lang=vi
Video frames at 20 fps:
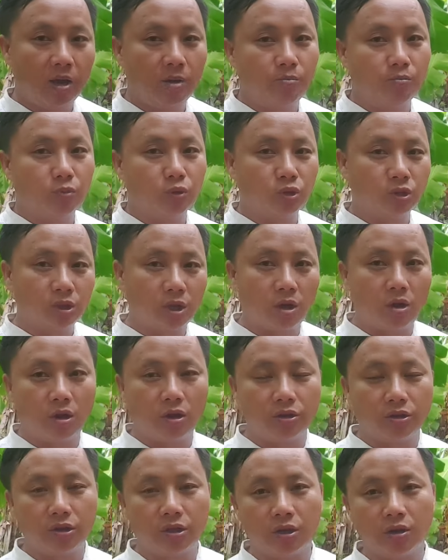một cho khó
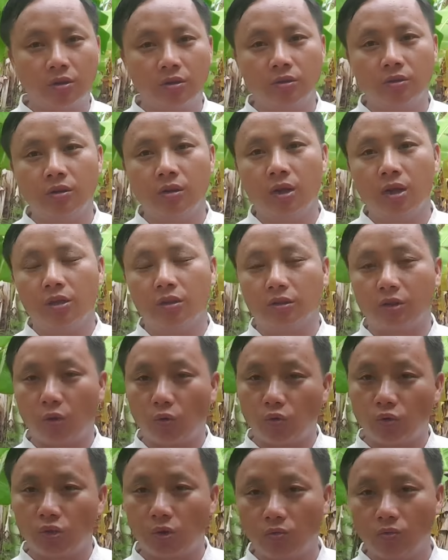chờ
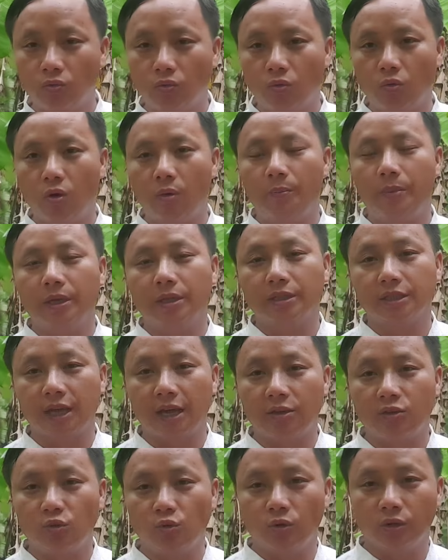tàu rồng và bé
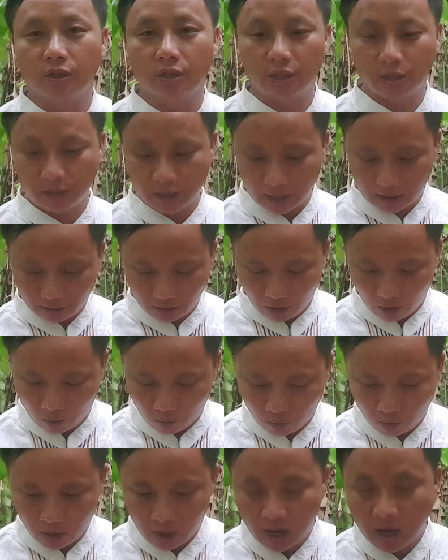xài dù thì xả
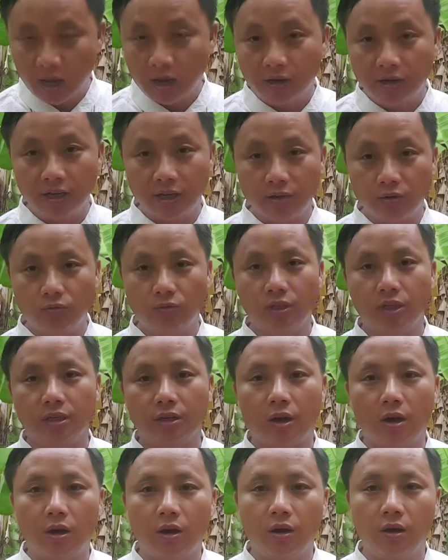tàu nè nó nên
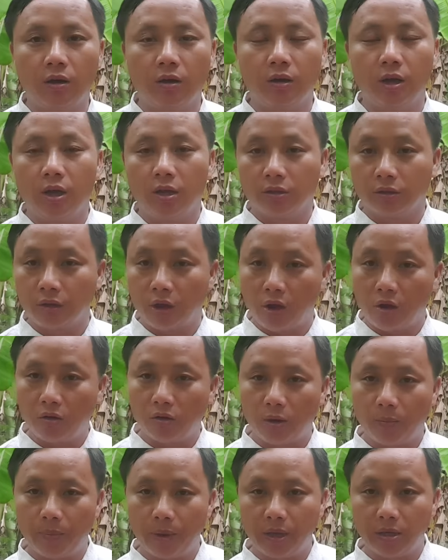nó thọ
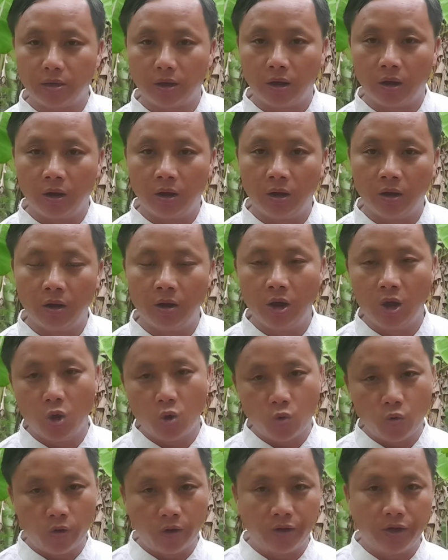có bé cho
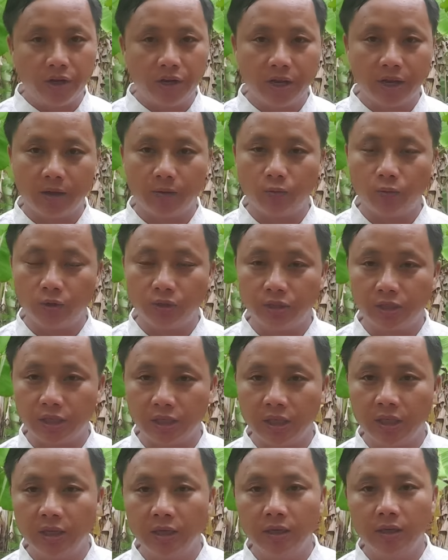ua nè ua
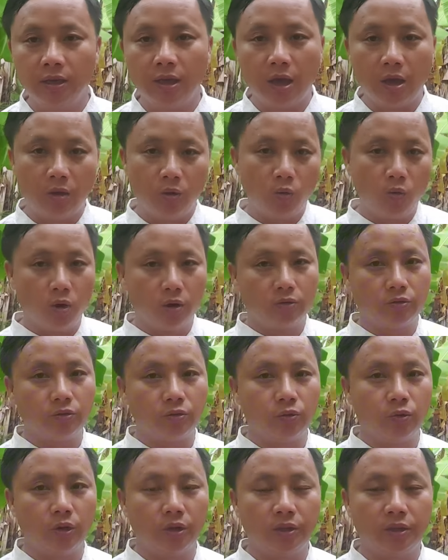gì ua
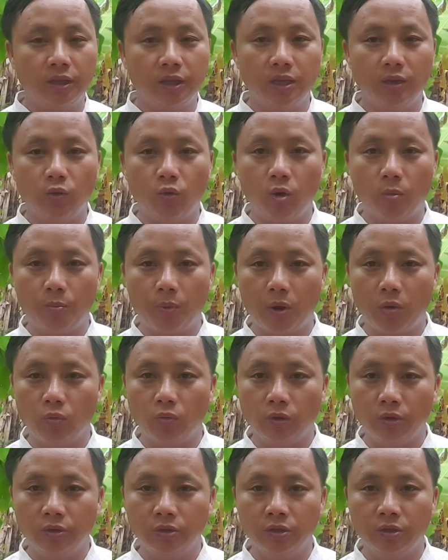cứ ua ti ua phong
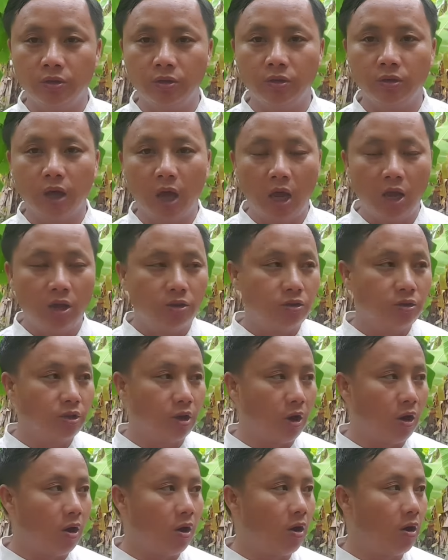uo dư
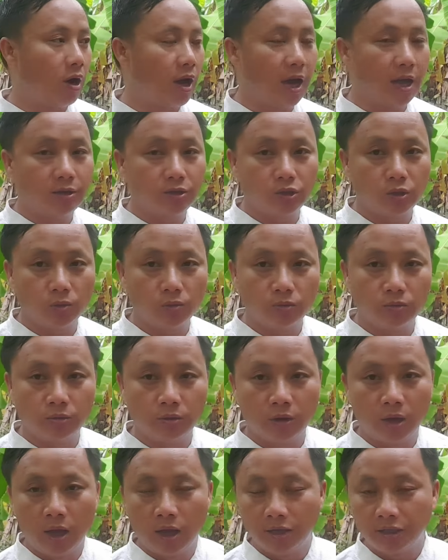cho can rồng
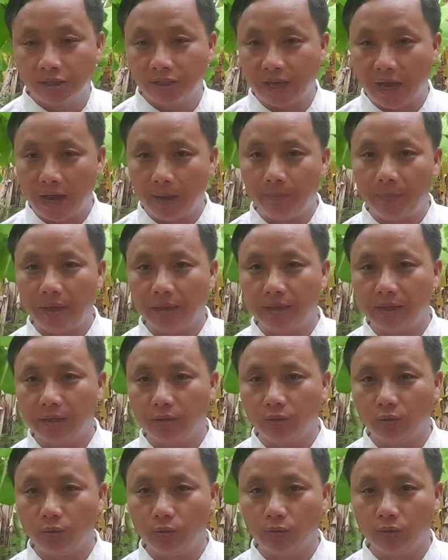xả bé tê
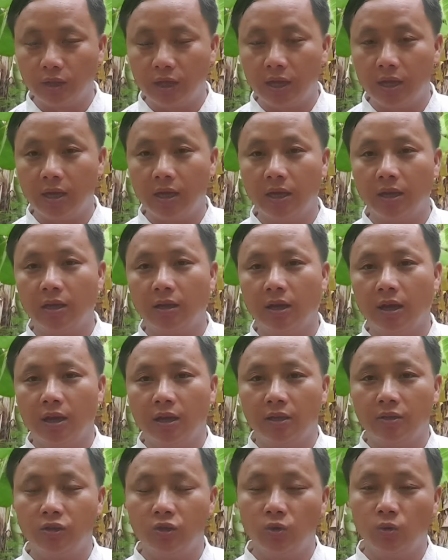tu tê
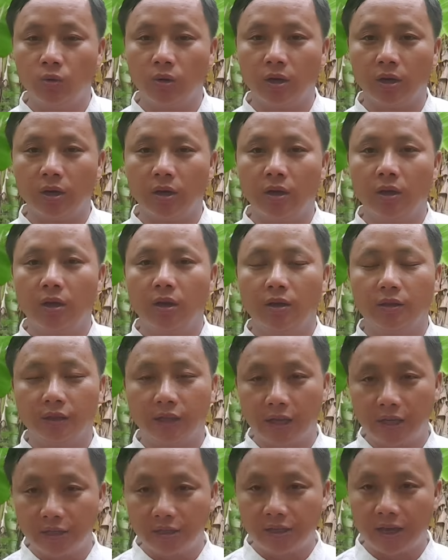nhua
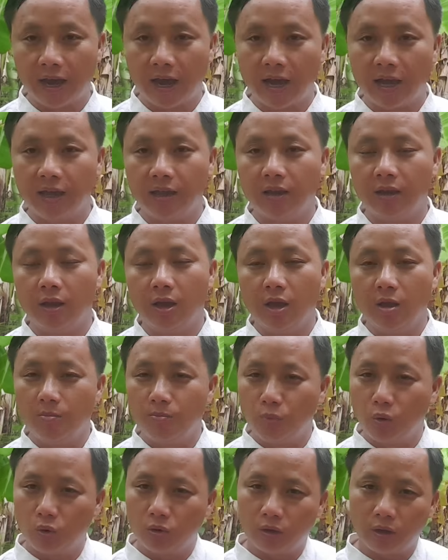tên xài
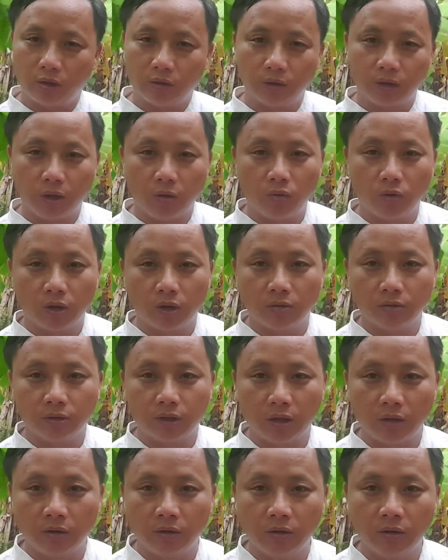mù cẩn đau cẩn
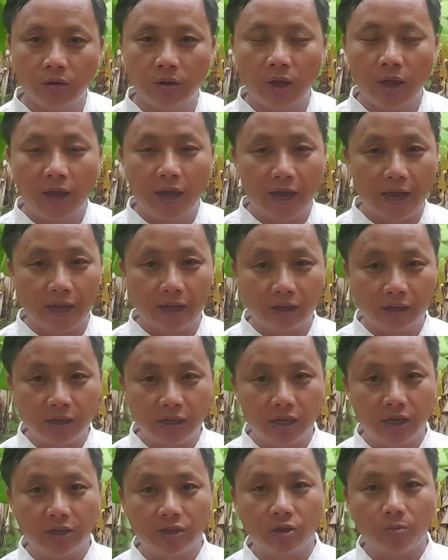tơ ê
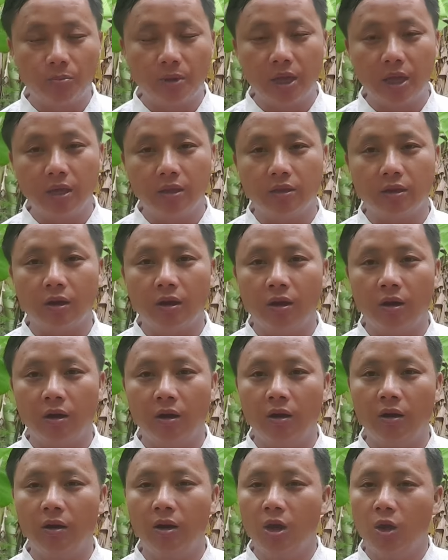kia cho bé
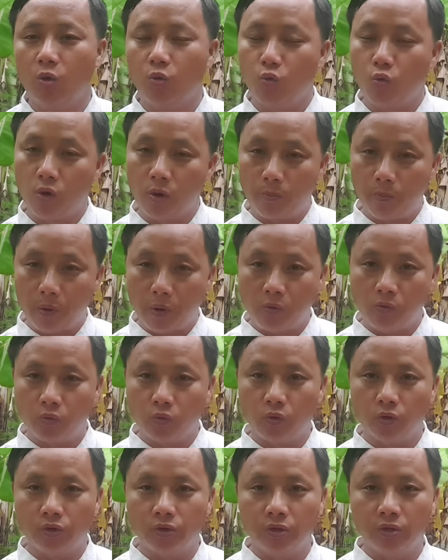cho uo phong
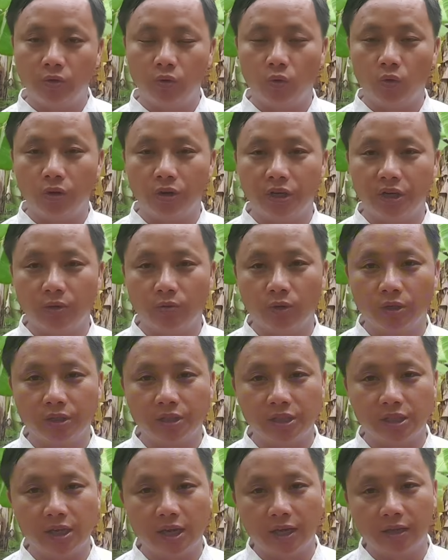uo dư ua nè ua
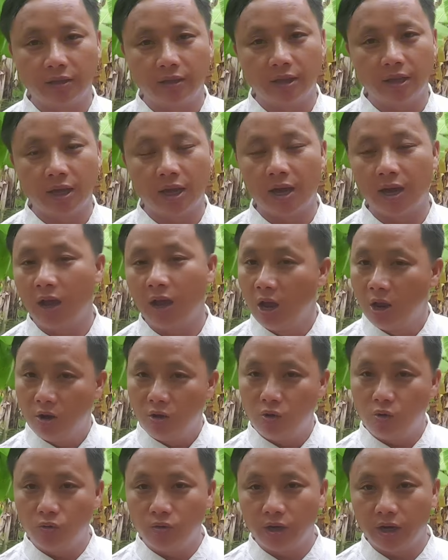gì hay tiề
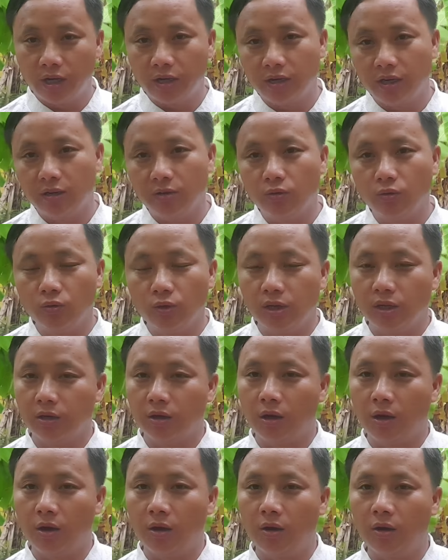luôn năng nè nó nên
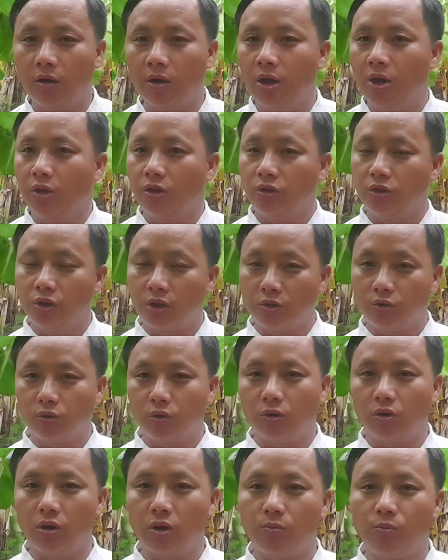nó giờ giờ
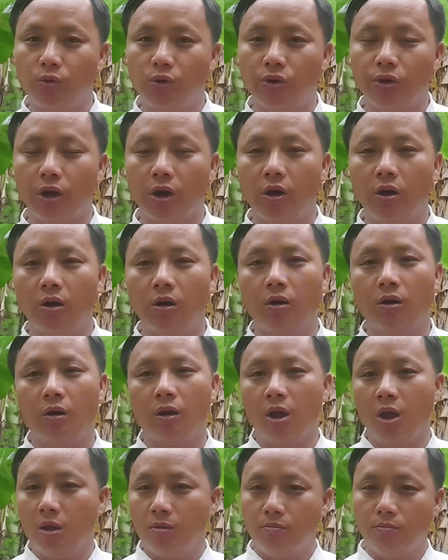có mua nó
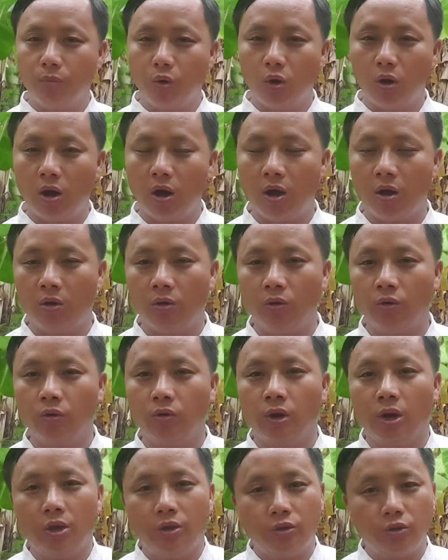mua hầu
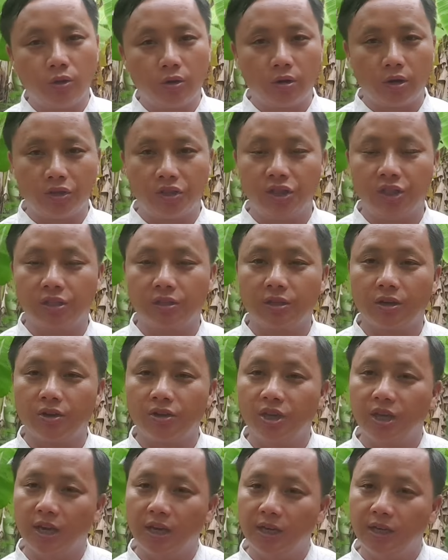giờ có chỉ cho
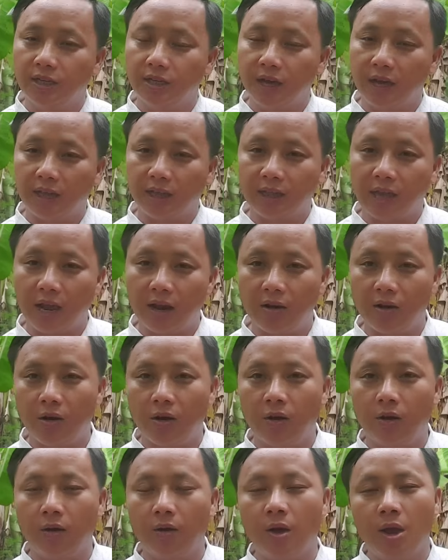nhẹ lý giá ta
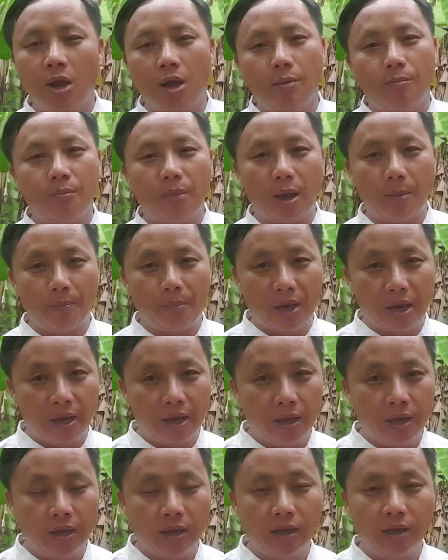lò mà
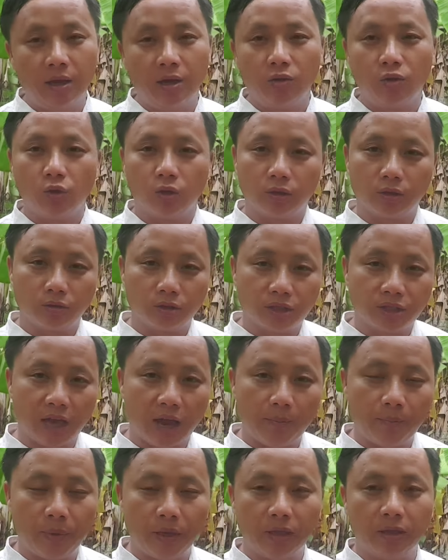bé giờ tàu xa
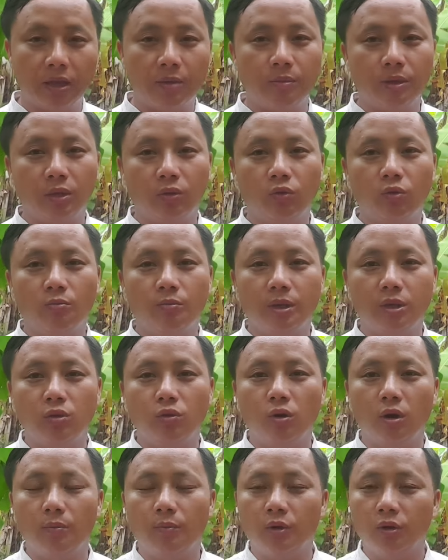bé tê mình tu mình
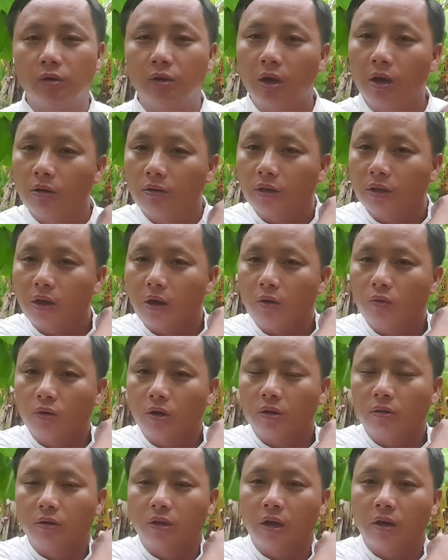nhỏ một cờ đau
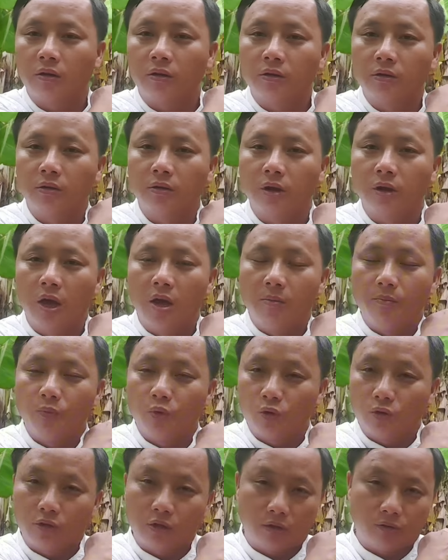cờ đau
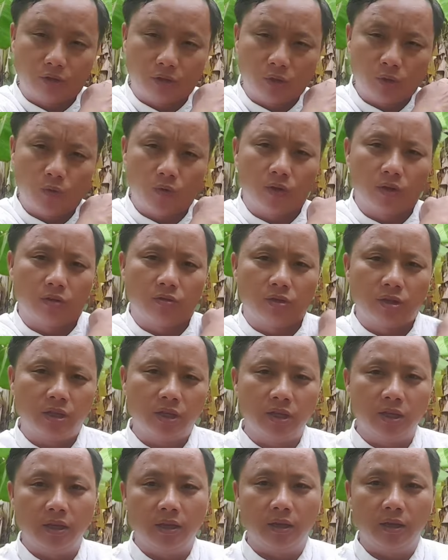một cờ su cờ
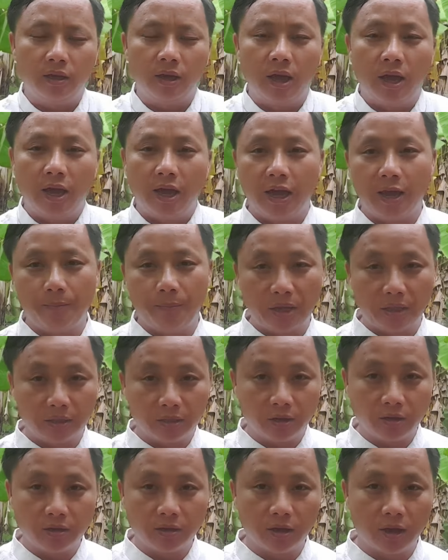chi em bé
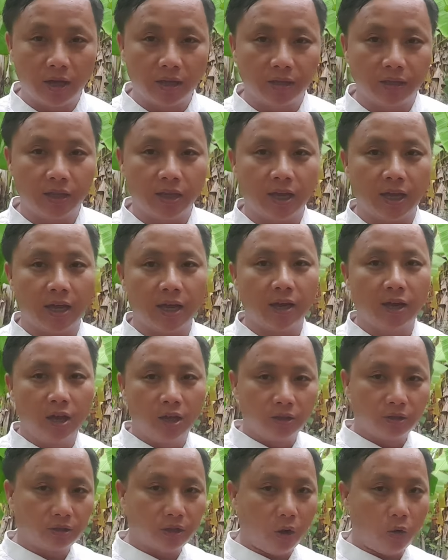cho cho họ tiền
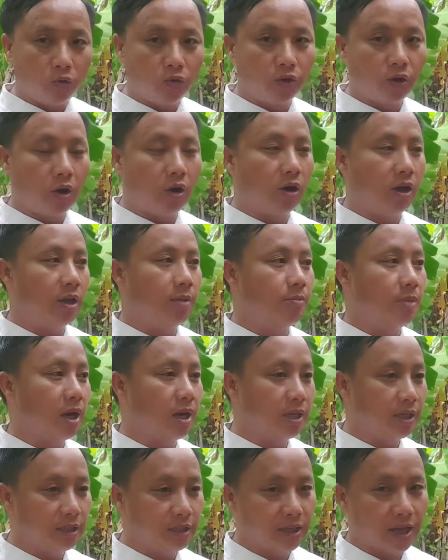tàu nọ em mà
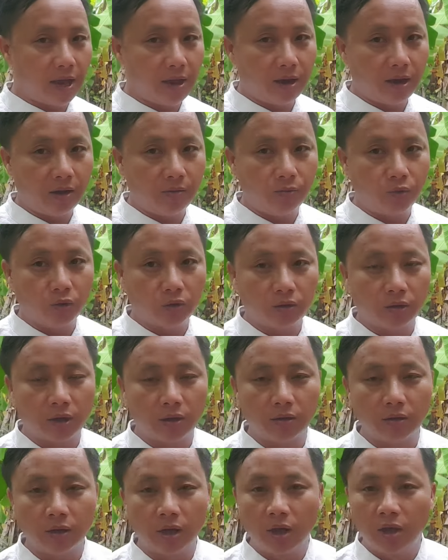đi xa lại một cờ
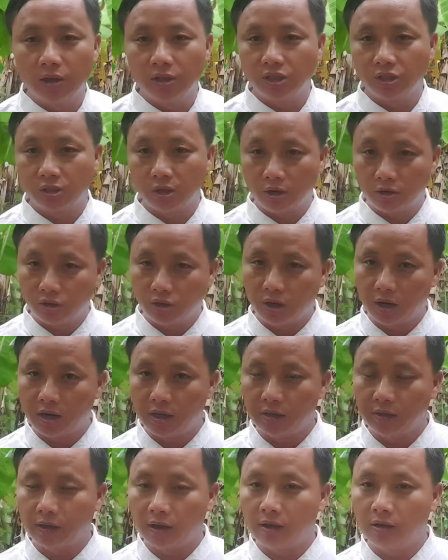cho cho
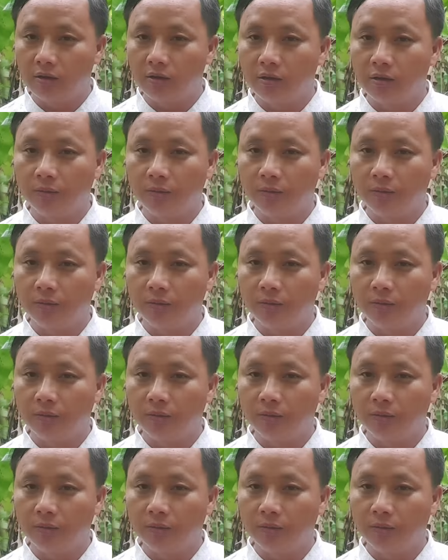lên tàu